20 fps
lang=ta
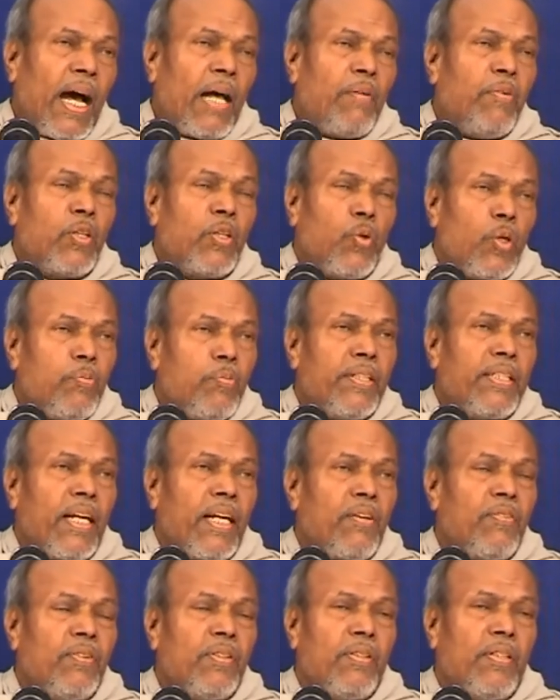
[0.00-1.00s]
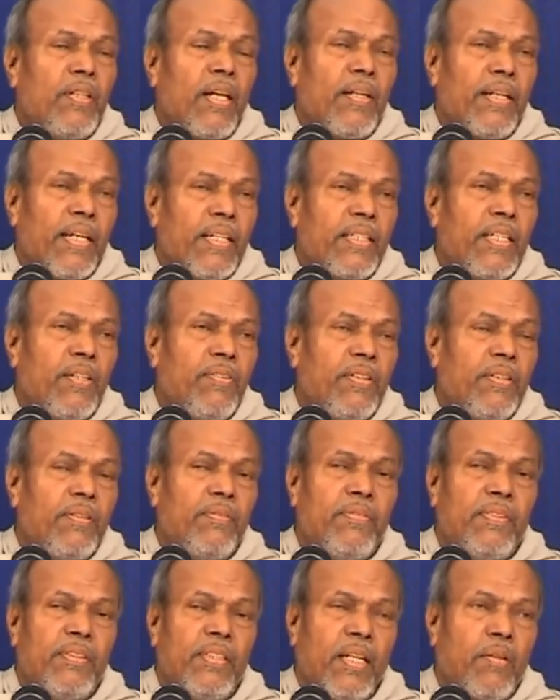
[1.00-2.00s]
மாதிரி குடும்பத் தலைவனும் என்ன செய்ய
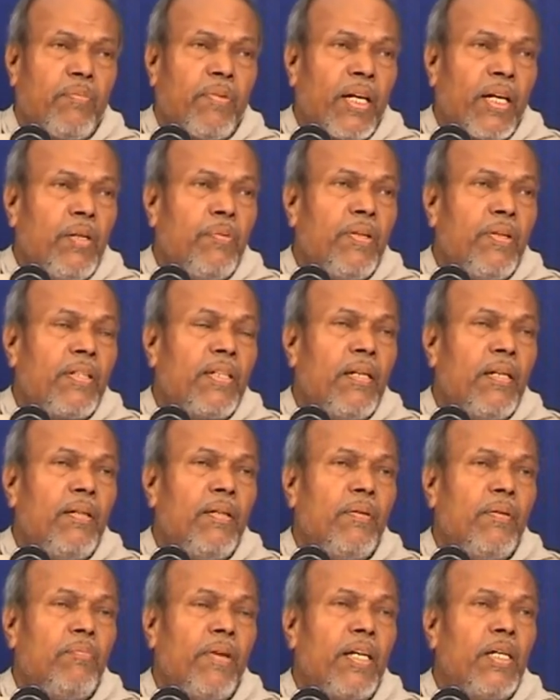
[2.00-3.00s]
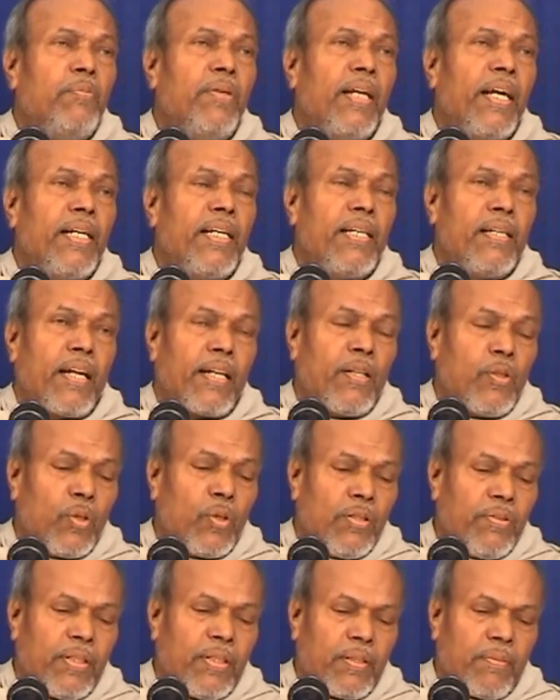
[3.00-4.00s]
வேண்டும் என் மனைவி மக்கள் மகிழ்மடி அடியை நடந்து
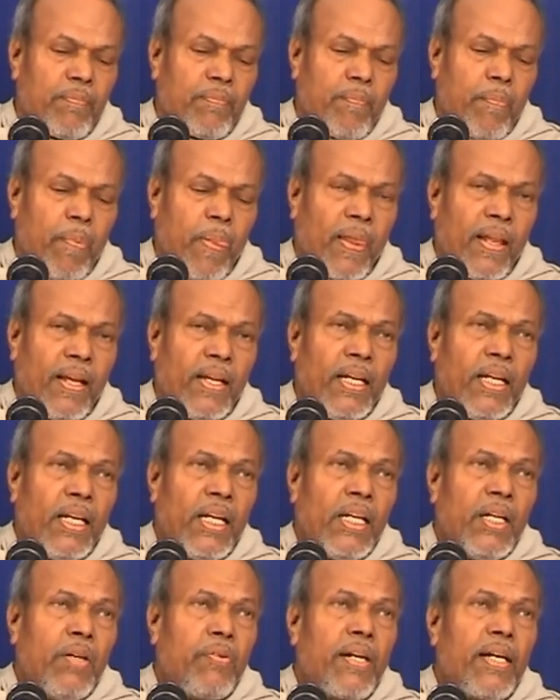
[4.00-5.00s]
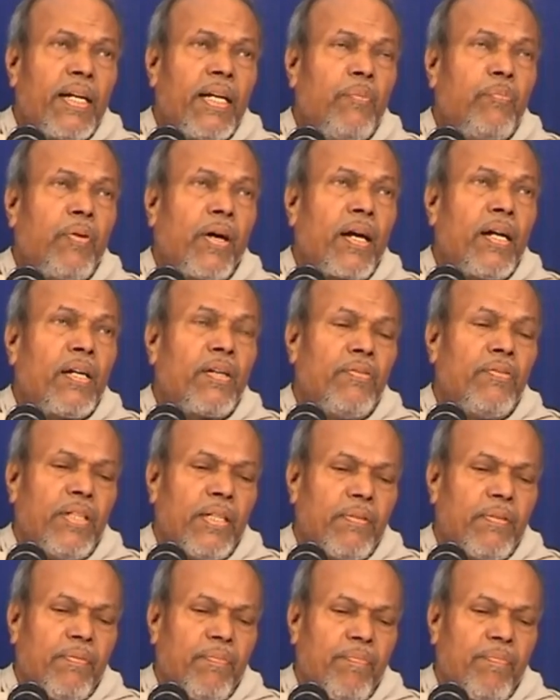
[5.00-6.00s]
கொள்ள வேண்டும் இவர் என்னை பாராட்ட
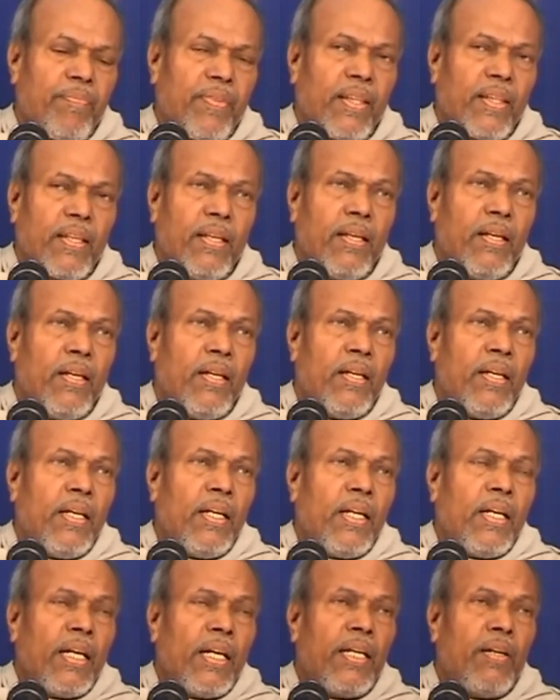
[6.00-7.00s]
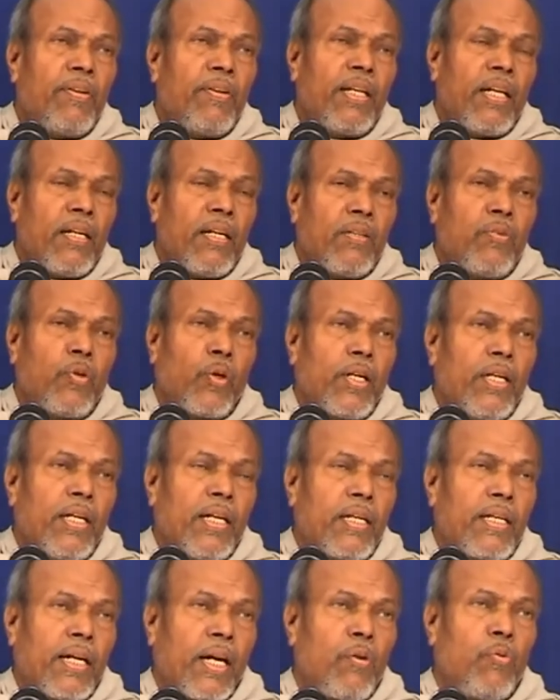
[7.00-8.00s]
வேண்டும் இவர் என்
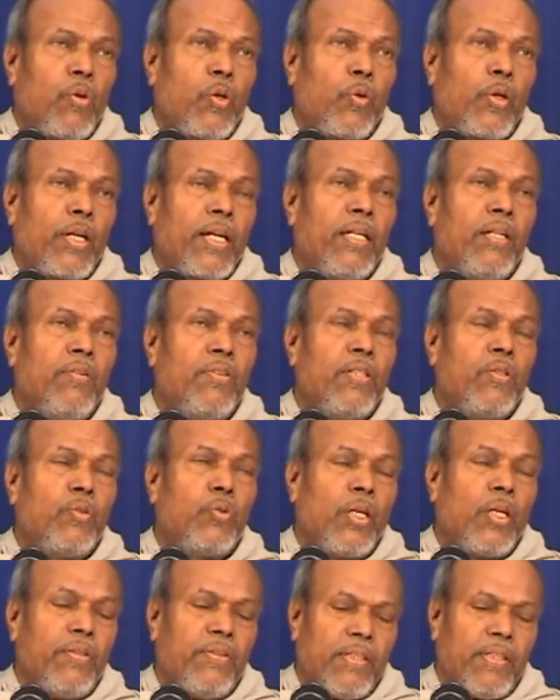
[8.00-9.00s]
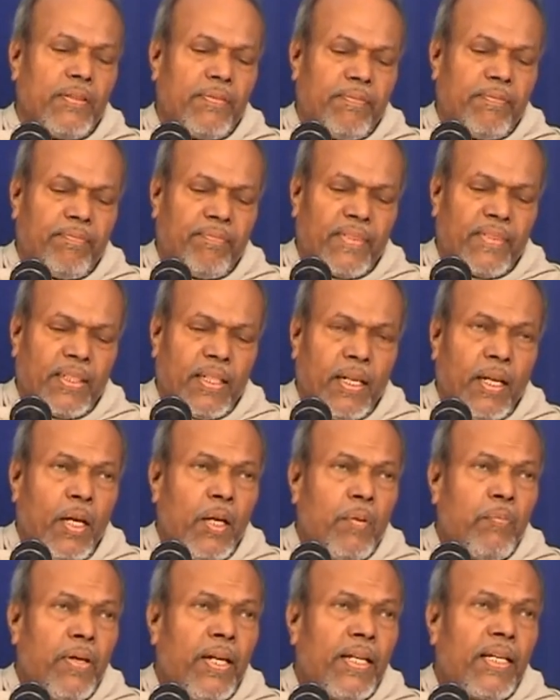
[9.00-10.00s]
என் கணவனை உயர்ந்தவன் சொல்ல வேண்டும்
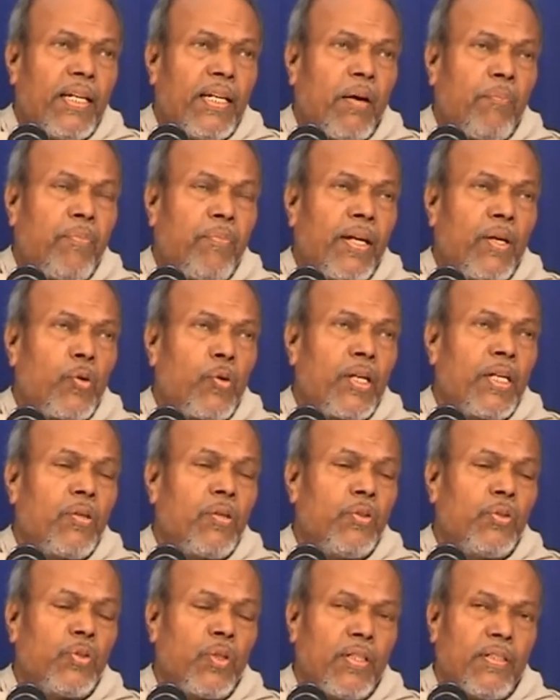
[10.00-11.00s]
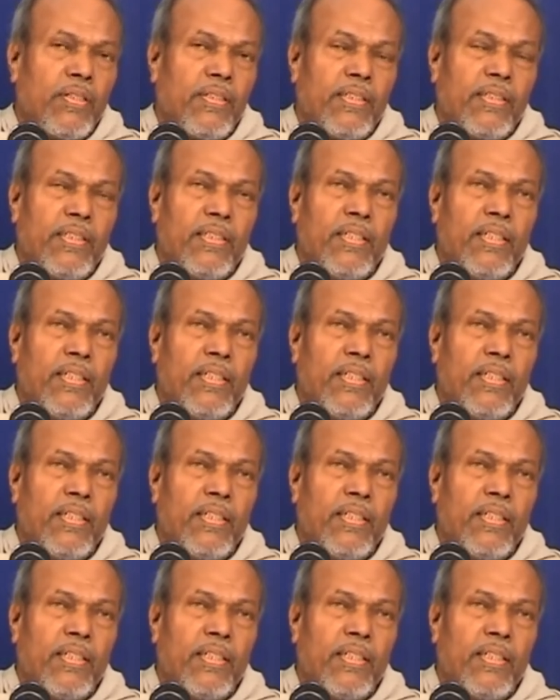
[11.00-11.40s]
பிள்ளைக்கு அப்பா உயர்ந்தவன் சொல்லணும்